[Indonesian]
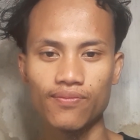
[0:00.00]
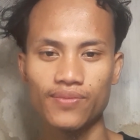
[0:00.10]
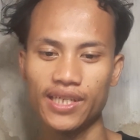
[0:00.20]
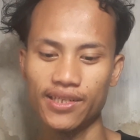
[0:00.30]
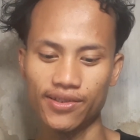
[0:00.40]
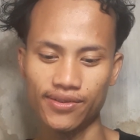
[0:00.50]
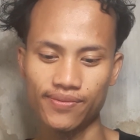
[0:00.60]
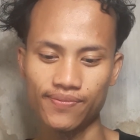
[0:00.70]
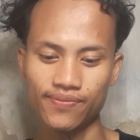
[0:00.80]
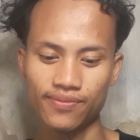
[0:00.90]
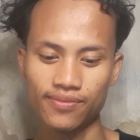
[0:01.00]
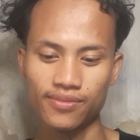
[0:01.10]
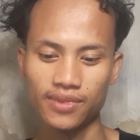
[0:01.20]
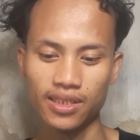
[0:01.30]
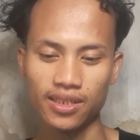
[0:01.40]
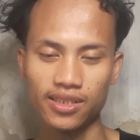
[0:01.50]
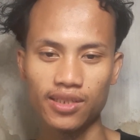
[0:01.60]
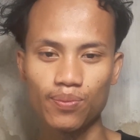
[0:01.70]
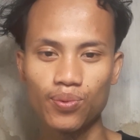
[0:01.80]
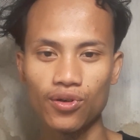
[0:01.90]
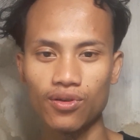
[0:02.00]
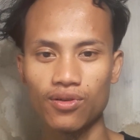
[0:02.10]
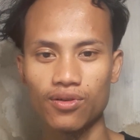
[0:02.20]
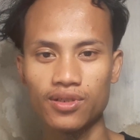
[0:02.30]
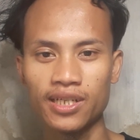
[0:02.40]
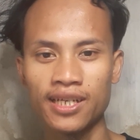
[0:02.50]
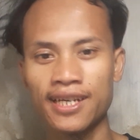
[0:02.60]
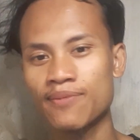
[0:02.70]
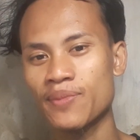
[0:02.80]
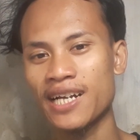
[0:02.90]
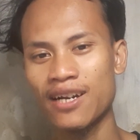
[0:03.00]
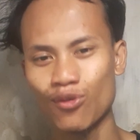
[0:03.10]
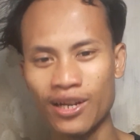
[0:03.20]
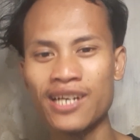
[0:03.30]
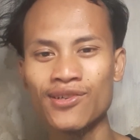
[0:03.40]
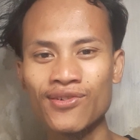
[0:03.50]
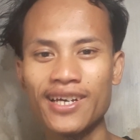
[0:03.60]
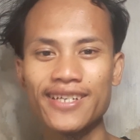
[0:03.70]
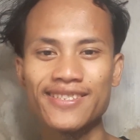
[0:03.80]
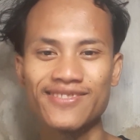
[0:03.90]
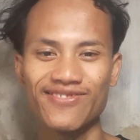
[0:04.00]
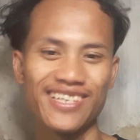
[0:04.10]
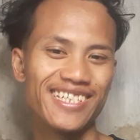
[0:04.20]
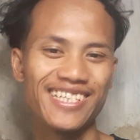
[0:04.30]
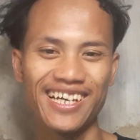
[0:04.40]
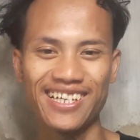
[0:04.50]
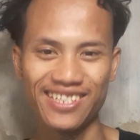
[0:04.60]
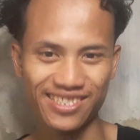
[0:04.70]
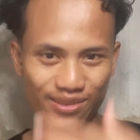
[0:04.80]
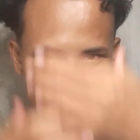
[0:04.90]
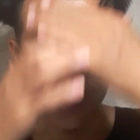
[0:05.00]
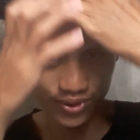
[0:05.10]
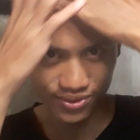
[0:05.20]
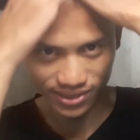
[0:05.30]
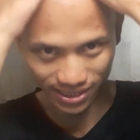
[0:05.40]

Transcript: Iya ya Sibuk dengan pengangguranku guys Wah iya sibuk